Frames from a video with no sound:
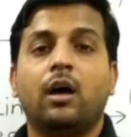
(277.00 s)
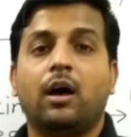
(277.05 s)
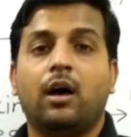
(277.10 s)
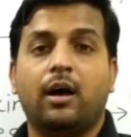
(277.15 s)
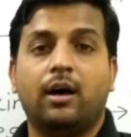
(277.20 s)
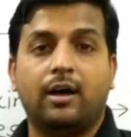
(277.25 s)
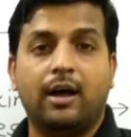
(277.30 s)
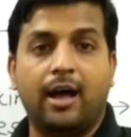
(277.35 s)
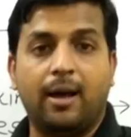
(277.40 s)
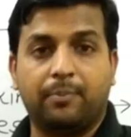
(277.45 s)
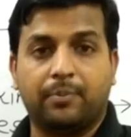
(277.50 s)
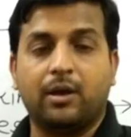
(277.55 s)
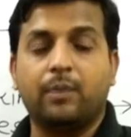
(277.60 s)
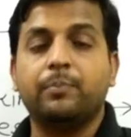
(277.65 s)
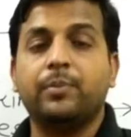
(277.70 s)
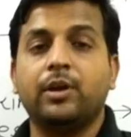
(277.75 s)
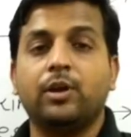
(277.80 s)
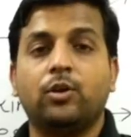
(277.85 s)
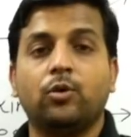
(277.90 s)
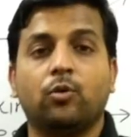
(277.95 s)
आपका
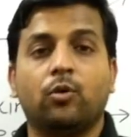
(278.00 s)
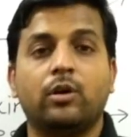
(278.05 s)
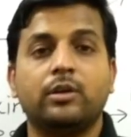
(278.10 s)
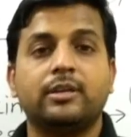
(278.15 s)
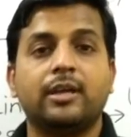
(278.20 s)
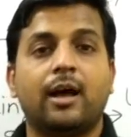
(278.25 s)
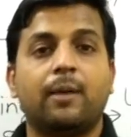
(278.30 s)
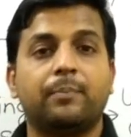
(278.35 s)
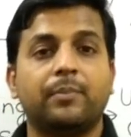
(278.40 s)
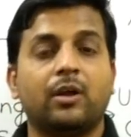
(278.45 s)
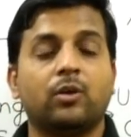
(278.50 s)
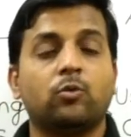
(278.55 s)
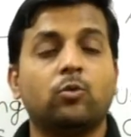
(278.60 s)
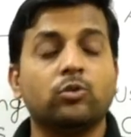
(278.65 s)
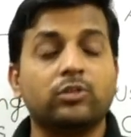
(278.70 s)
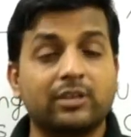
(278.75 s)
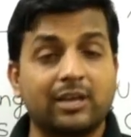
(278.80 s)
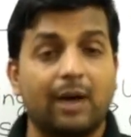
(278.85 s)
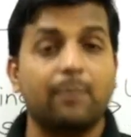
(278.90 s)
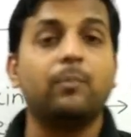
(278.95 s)
वीडियो या अपना
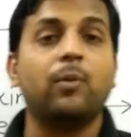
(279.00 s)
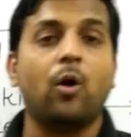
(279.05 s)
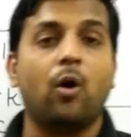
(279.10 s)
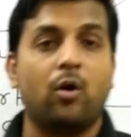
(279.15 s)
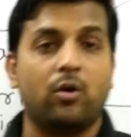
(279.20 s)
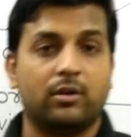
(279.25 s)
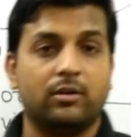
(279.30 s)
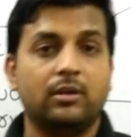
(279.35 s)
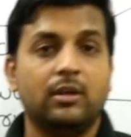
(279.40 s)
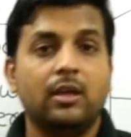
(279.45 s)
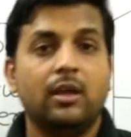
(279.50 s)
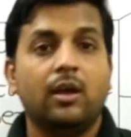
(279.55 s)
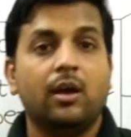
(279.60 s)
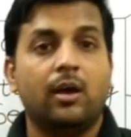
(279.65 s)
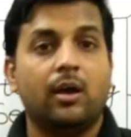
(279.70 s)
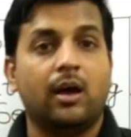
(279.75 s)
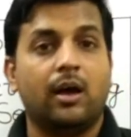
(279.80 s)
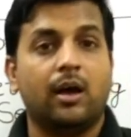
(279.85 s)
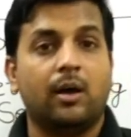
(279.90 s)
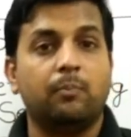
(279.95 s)
खुद का ब्लॉग
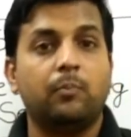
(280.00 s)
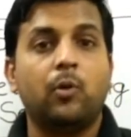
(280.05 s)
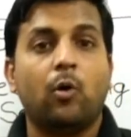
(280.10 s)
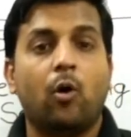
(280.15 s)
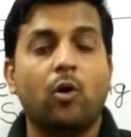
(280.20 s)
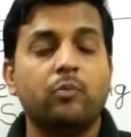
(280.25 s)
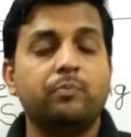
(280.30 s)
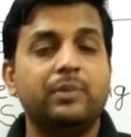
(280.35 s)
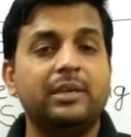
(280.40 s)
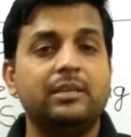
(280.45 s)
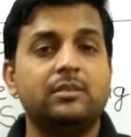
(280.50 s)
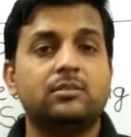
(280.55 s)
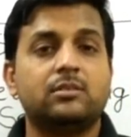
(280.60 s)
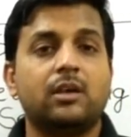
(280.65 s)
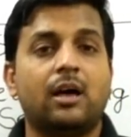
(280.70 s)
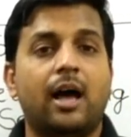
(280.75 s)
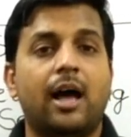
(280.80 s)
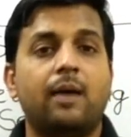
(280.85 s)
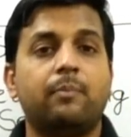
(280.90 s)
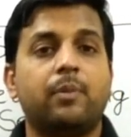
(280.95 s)
ब्लॉग मीन्स
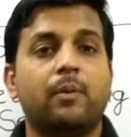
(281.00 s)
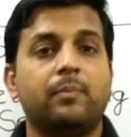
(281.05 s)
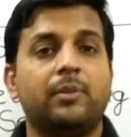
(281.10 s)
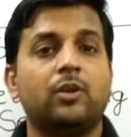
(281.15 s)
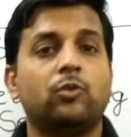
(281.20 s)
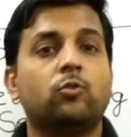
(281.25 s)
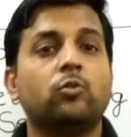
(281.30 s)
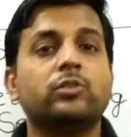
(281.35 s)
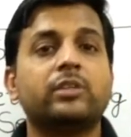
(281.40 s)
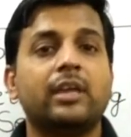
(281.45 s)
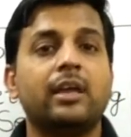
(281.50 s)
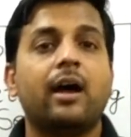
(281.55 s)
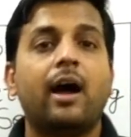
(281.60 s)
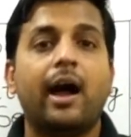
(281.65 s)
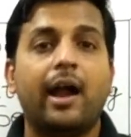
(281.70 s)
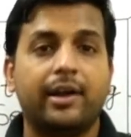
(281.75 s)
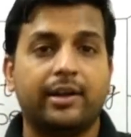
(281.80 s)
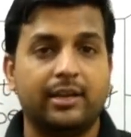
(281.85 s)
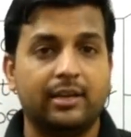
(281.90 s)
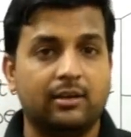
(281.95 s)
आप अपने खुद के
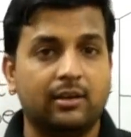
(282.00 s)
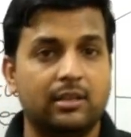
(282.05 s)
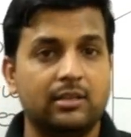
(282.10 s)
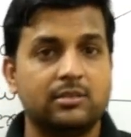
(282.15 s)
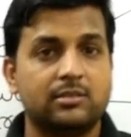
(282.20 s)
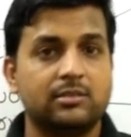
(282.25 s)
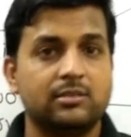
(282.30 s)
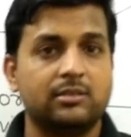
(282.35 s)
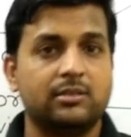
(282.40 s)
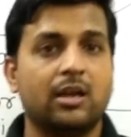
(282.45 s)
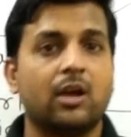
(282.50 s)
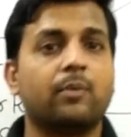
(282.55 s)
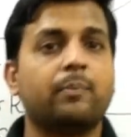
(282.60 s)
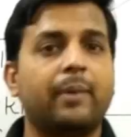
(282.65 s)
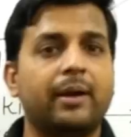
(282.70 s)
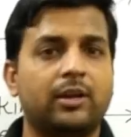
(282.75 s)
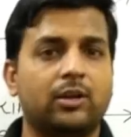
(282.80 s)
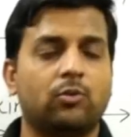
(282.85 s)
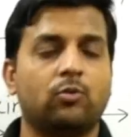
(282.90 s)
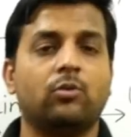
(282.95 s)
आर्टिकल्स या
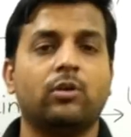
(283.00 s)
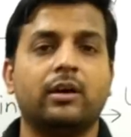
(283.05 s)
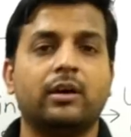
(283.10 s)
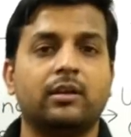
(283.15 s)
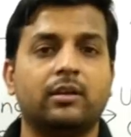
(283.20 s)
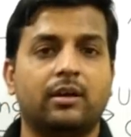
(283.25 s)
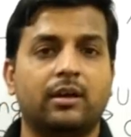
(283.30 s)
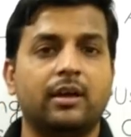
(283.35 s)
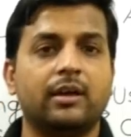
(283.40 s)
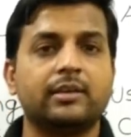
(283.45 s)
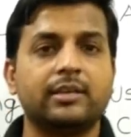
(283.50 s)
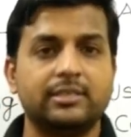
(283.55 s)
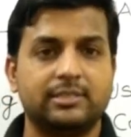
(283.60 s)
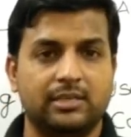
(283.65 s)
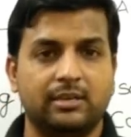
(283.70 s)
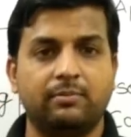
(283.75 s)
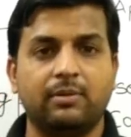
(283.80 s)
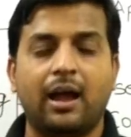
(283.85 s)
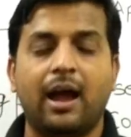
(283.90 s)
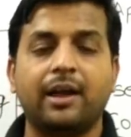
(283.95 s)
पर्टिकुलर
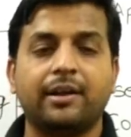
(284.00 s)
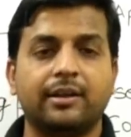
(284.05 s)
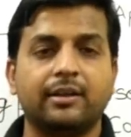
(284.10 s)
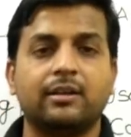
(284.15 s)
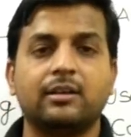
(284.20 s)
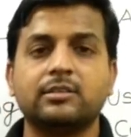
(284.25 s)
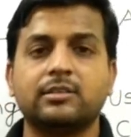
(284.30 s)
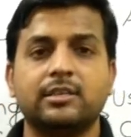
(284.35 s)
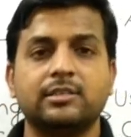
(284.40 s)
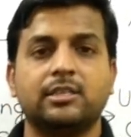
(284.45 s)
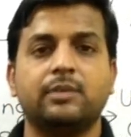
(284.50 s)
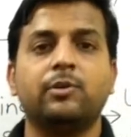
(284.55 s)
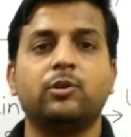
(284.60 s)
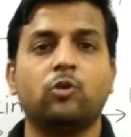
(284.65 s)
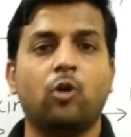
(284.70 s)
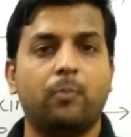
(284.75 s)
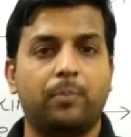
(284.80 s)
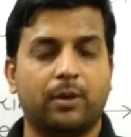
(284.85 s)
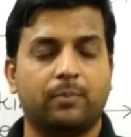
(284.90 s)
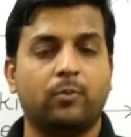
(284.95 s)
किसी भी आर्टिकल्स किसी भी
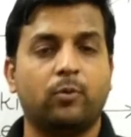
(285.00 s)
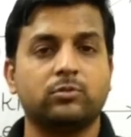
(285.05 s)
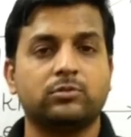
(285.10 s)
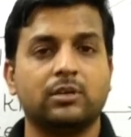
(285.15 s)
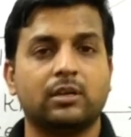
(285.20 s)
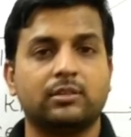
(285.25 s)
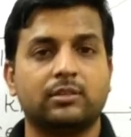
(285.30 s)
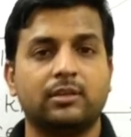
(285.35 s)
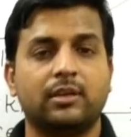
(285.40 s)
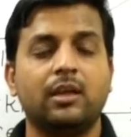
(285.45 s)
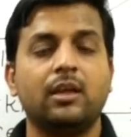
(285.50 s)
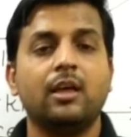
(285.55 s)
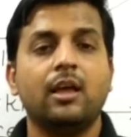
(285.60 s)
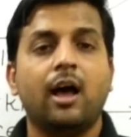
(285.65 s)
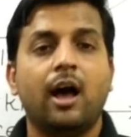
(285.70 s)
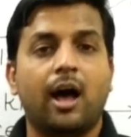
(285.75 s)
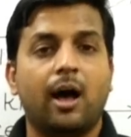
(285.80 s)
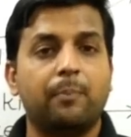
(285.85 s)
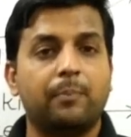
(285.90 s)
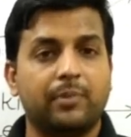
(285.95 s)
टॉपिक को सकते हैं
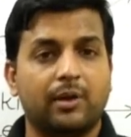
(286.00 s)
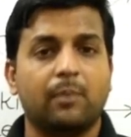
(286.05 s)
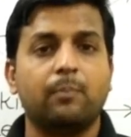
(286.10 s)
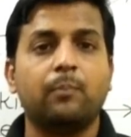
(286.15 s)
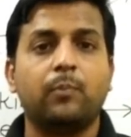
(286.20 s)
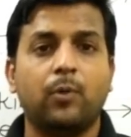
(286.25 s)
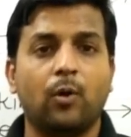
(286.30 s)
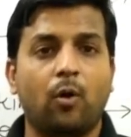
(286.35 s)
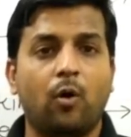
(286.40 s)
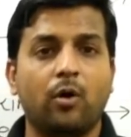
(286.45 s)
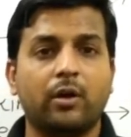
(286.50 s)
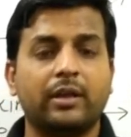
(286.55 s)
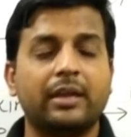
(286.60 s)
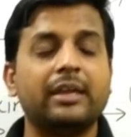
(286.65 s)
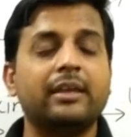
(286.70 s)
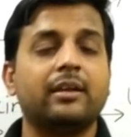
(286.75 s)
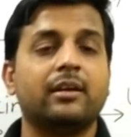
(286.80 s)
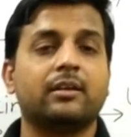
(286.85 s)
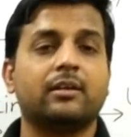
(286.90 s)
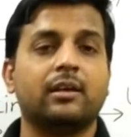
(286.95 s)
अपना ब्लॉग
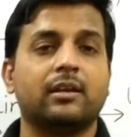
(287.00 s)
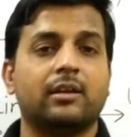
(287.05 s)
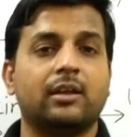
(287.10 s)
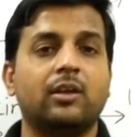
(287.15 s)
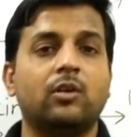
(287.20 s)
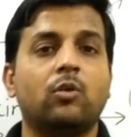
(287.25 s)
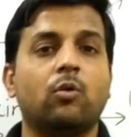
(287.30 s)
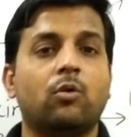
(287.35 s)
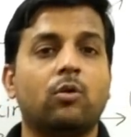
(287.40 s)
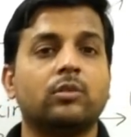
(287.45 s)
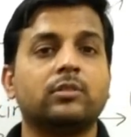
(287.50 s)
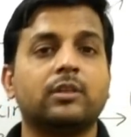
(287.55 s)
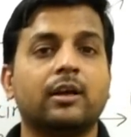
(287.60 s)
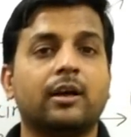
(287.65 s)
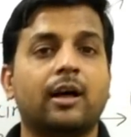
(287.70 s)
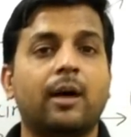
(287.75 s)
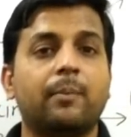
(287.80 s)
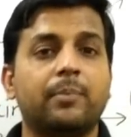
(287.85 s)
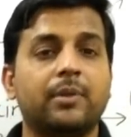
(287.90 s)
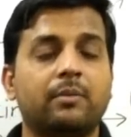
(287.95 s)
क्रिएट करके लोगों तक
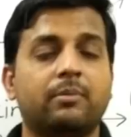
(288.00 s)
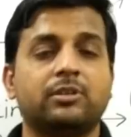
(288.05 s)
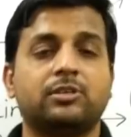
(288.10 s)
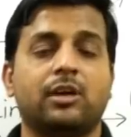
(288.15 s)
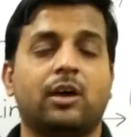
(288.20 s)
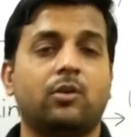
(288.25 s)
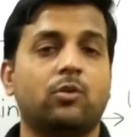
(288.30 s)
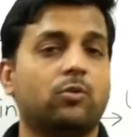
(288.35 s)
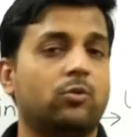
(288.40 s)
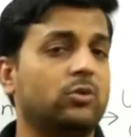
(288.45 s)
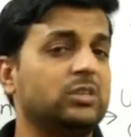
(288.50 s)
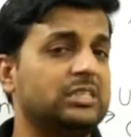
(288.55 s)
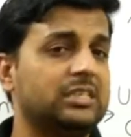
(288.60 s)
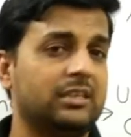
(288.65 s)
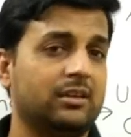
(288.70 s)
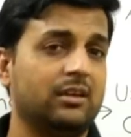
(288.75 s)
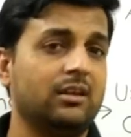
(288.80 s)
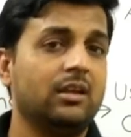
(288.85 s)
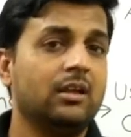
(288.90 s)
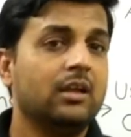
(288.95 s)
अपने विचारों को
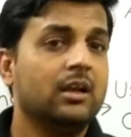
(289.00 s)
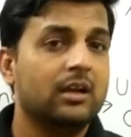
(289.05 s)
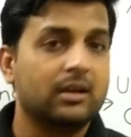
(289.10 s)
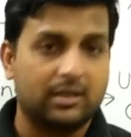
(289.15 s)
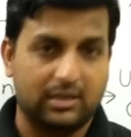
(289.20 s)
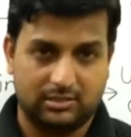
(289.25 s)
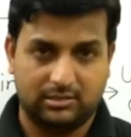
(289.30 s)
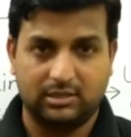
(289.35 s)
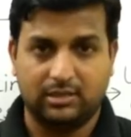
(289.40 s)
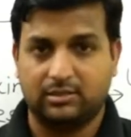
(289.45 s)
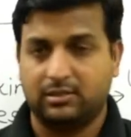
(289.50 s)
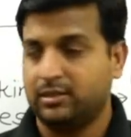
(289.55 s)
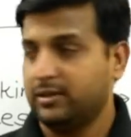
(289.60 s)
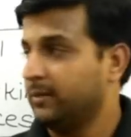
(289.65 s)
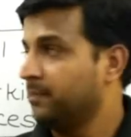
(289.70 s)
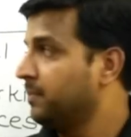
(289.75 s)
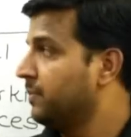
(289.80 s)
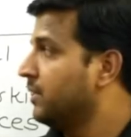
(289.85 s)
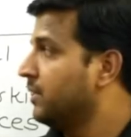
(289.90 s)
शेयर कर सकते हैं